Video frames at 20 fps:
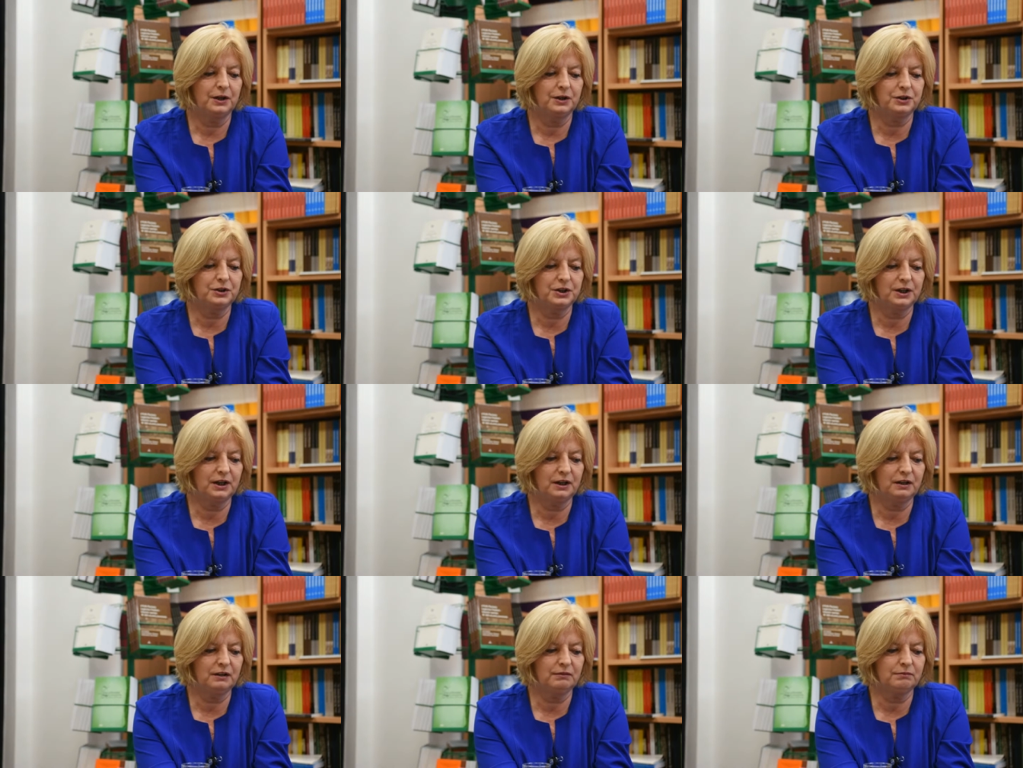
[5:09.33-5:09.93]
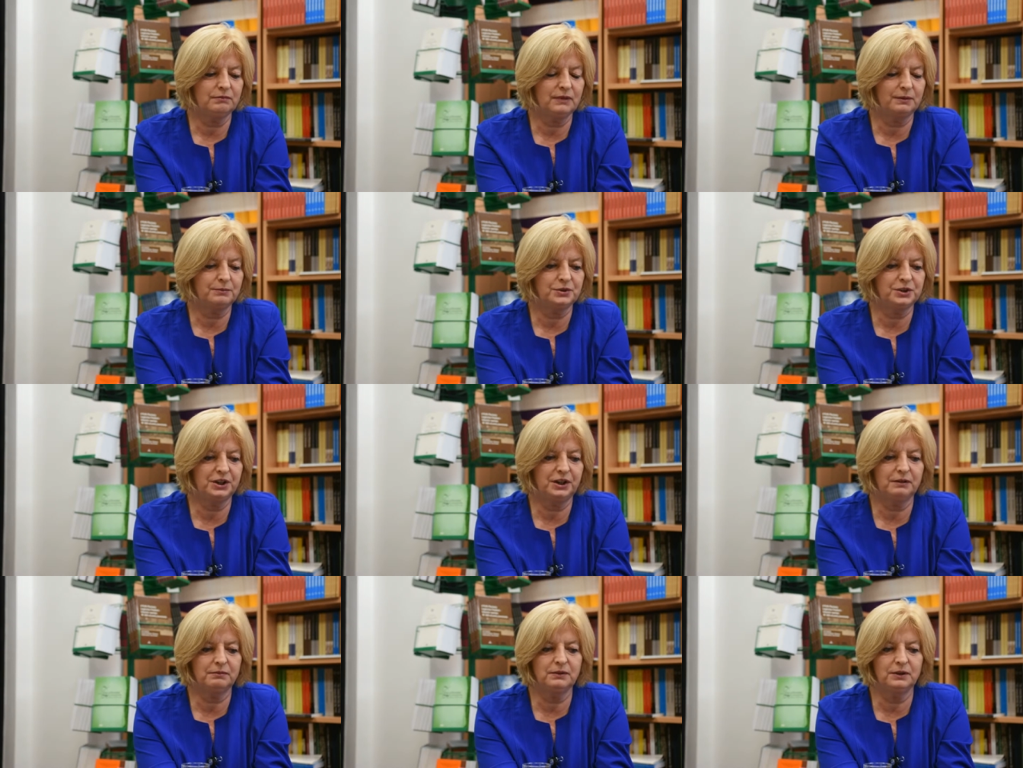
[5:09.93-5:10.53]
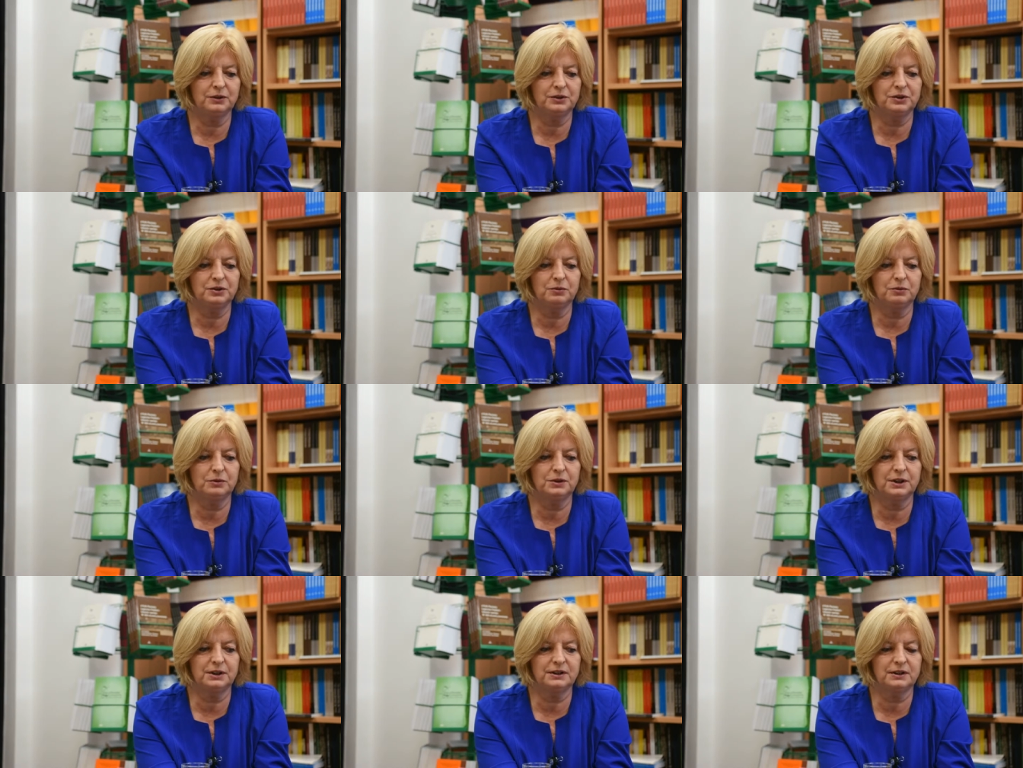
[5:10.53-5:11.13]
że mam przyjemność
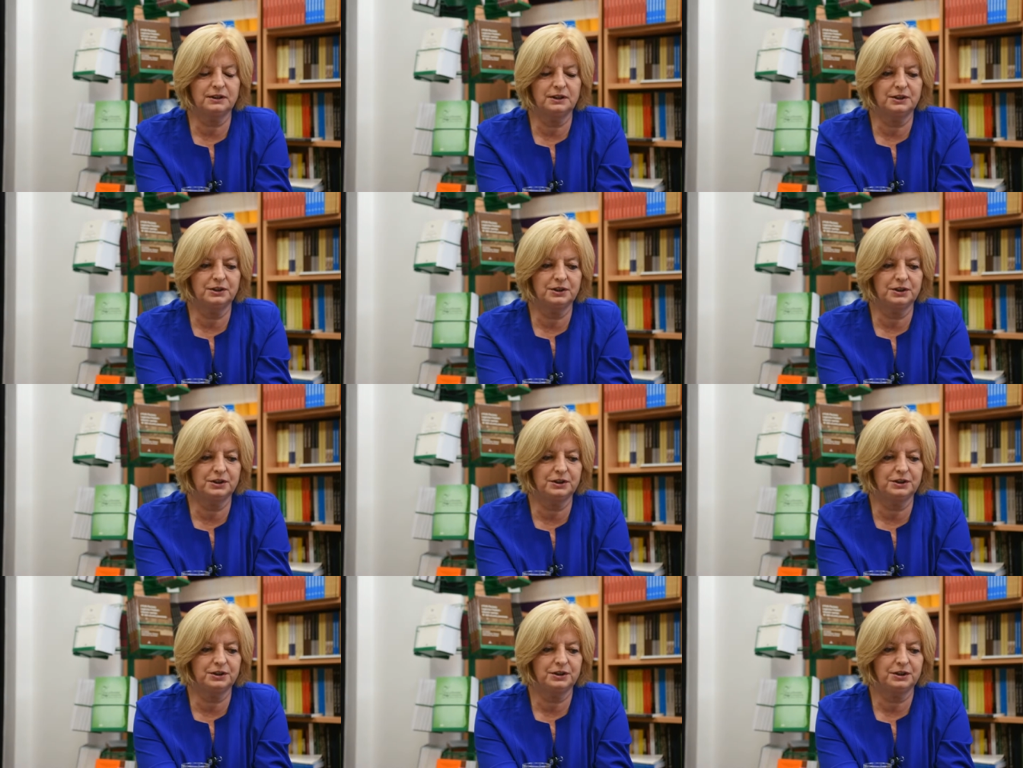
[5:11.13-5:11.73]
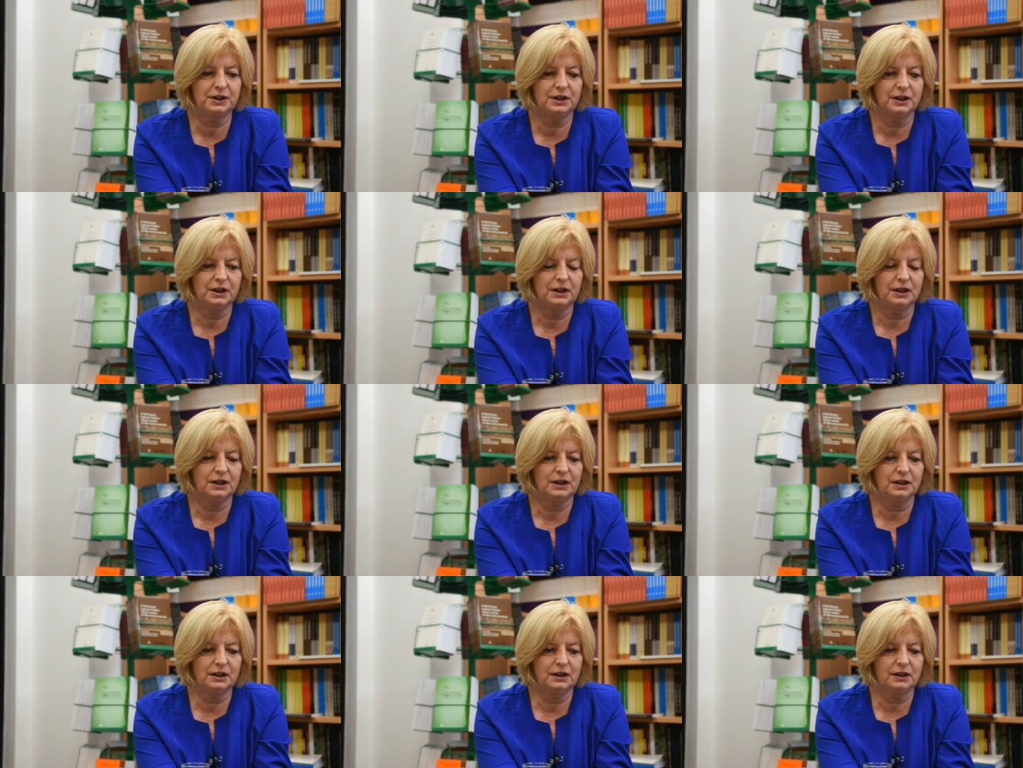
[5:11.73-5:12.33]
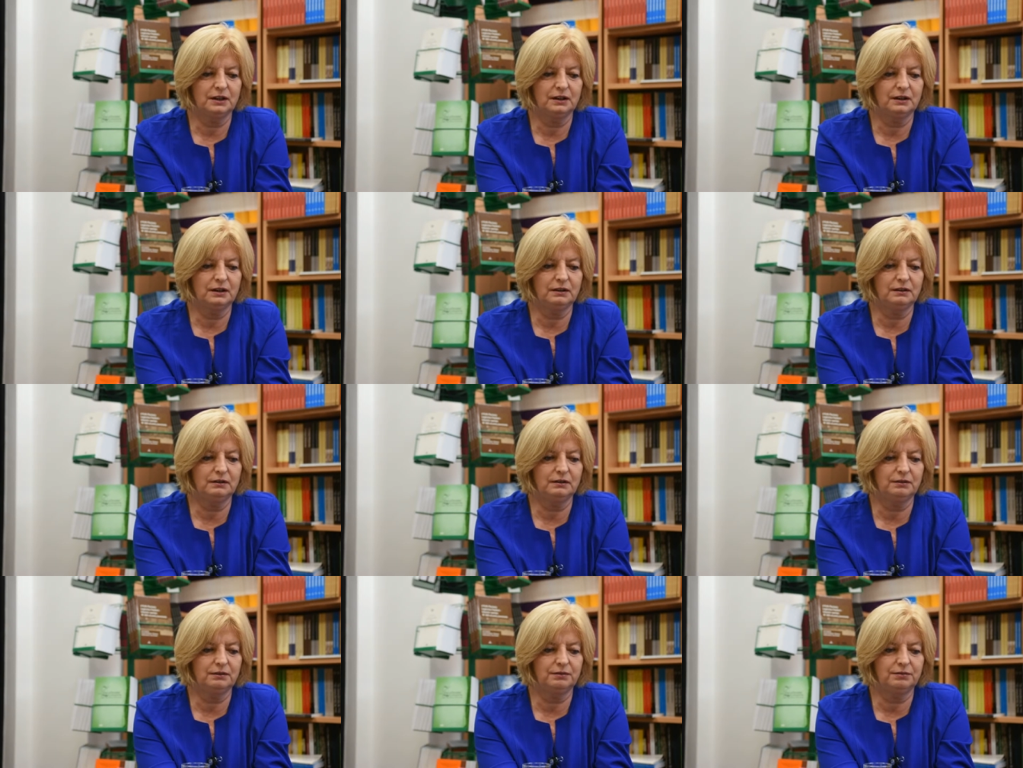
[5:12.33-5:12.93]
uczestniczyć e,
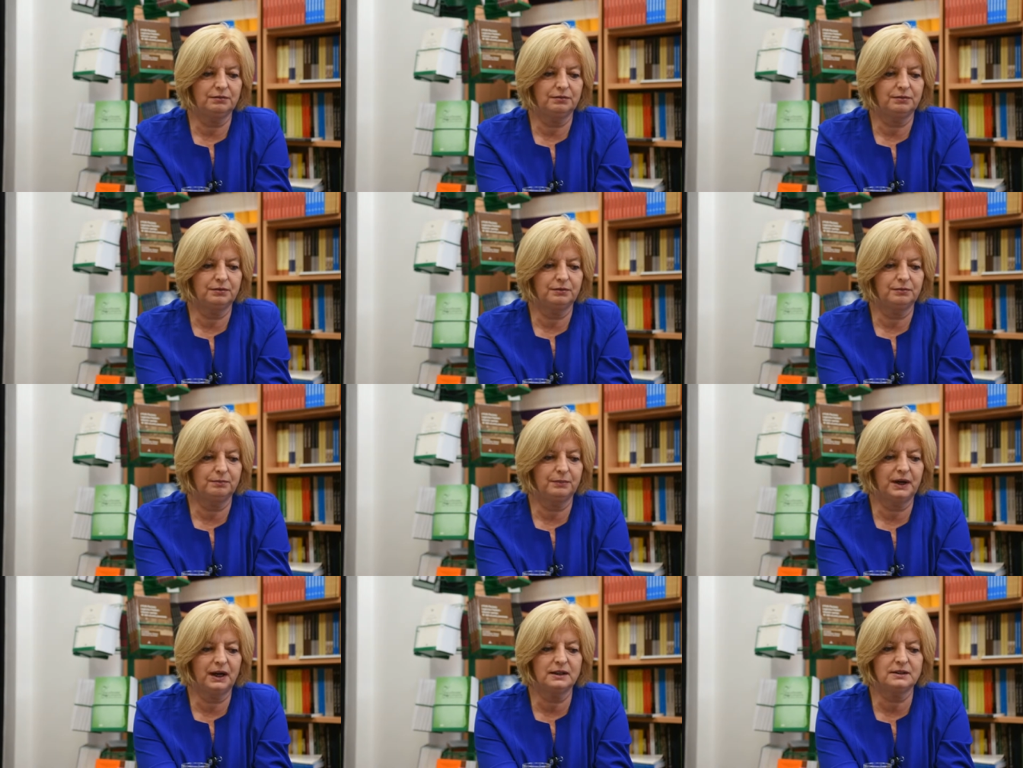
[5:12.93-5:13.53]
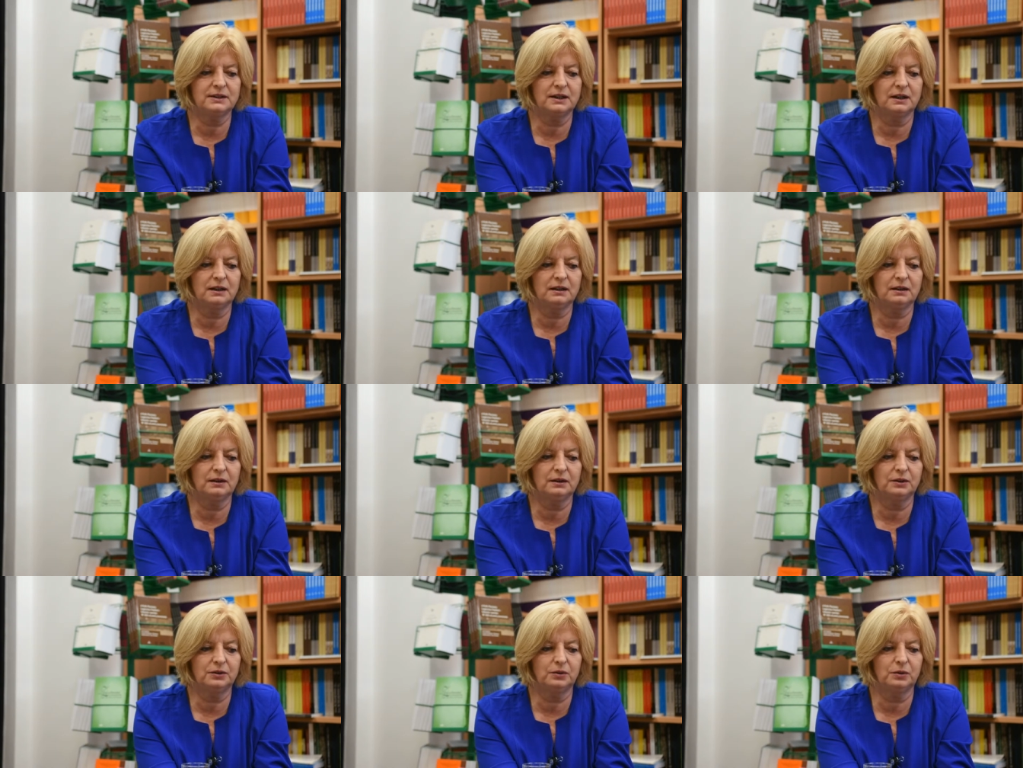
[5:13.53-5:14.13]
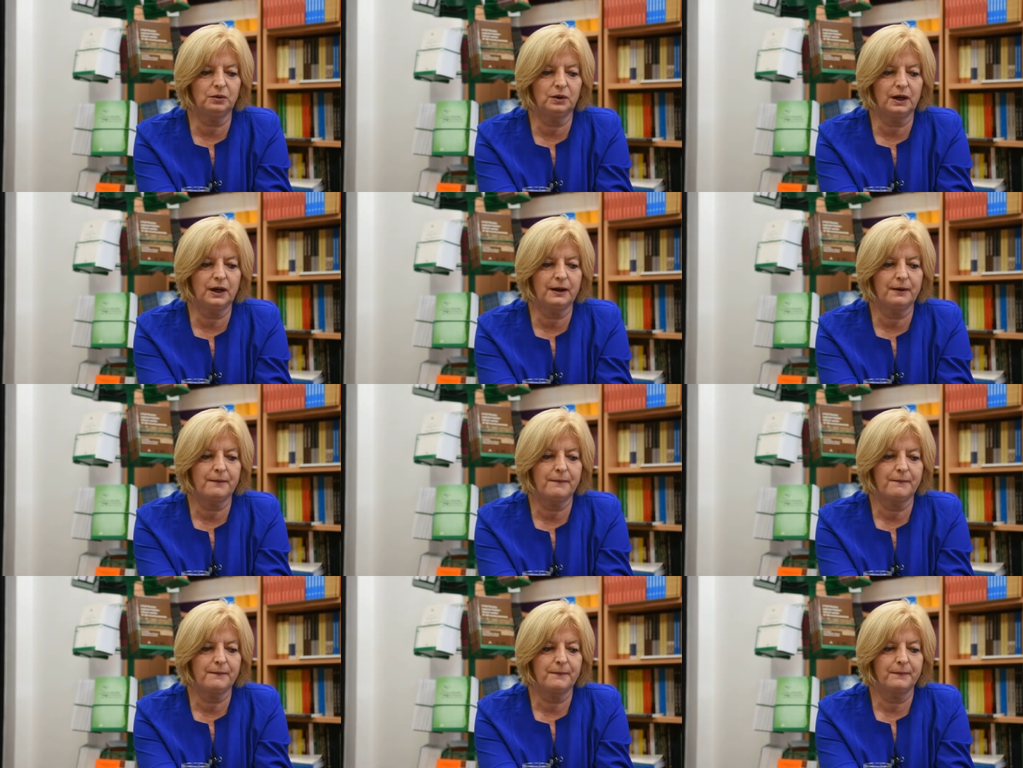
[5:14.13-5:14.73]
w pracach, które
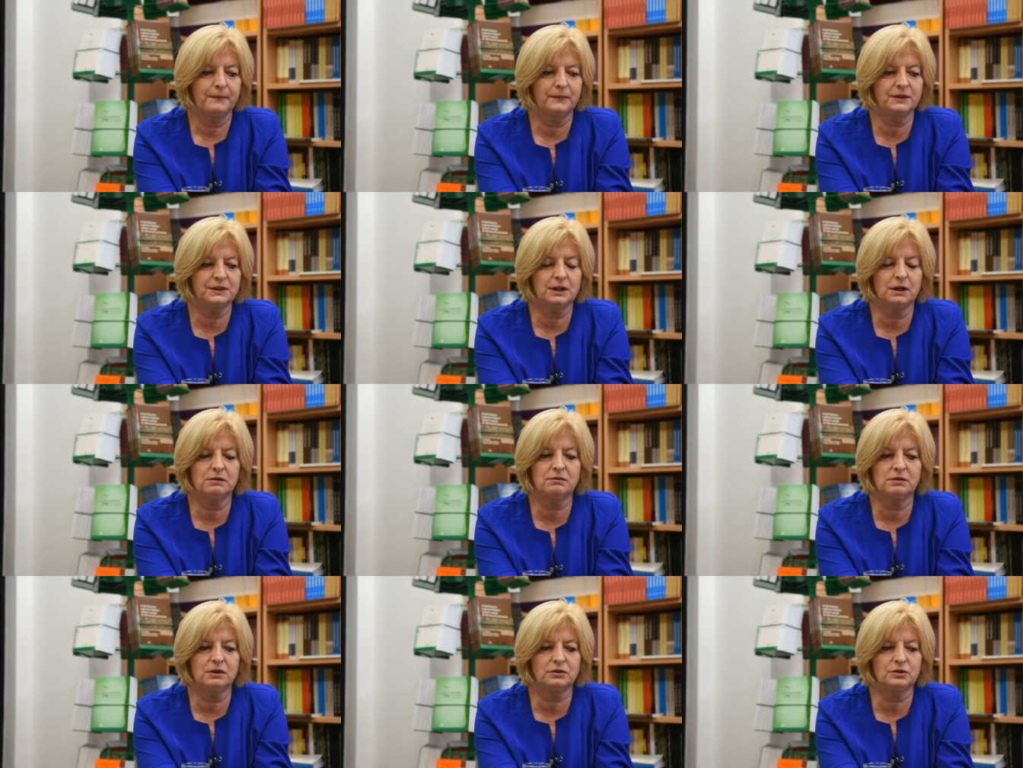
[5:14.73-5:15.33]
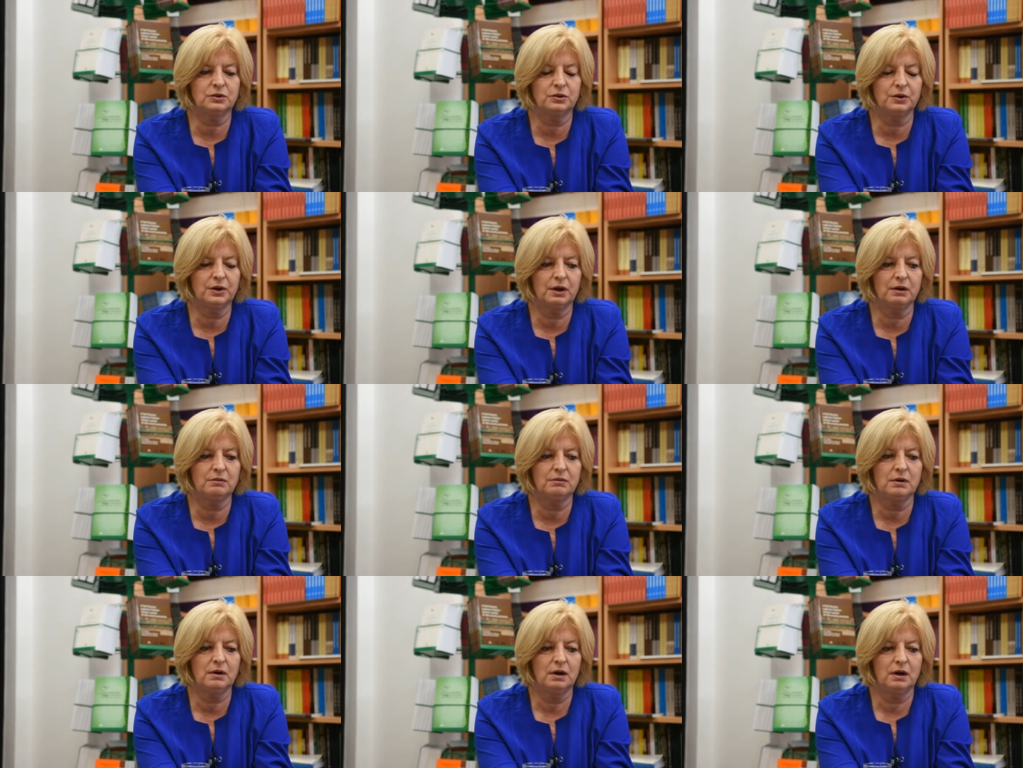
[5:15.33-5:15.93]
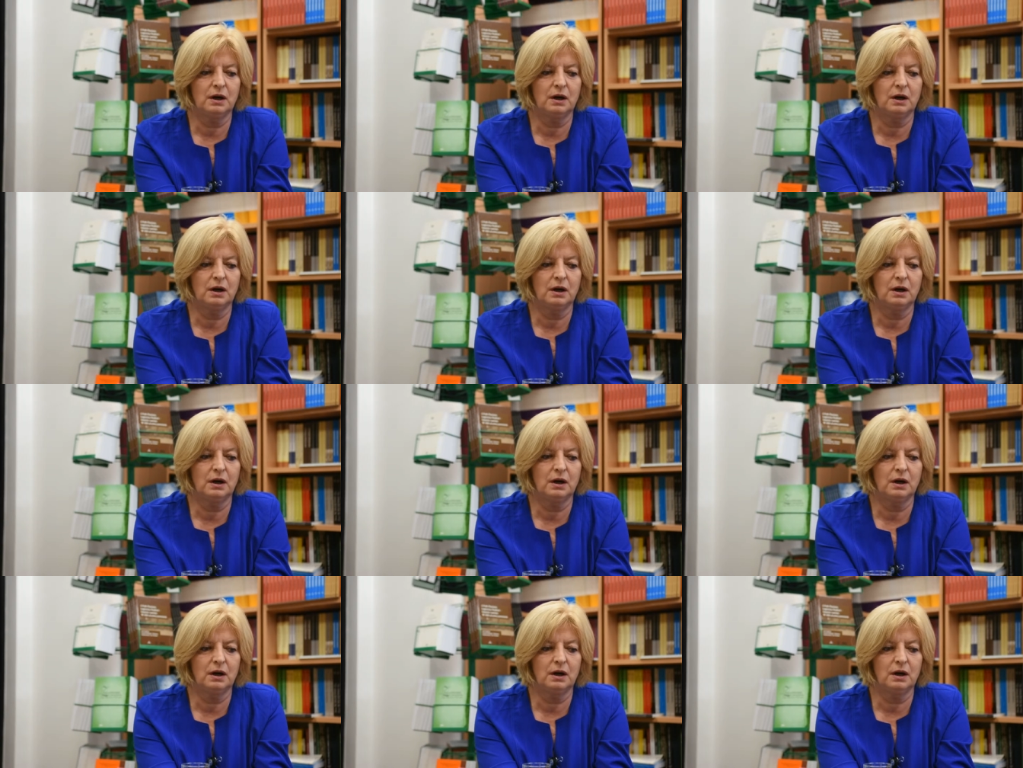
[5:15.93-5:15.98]
zaowocują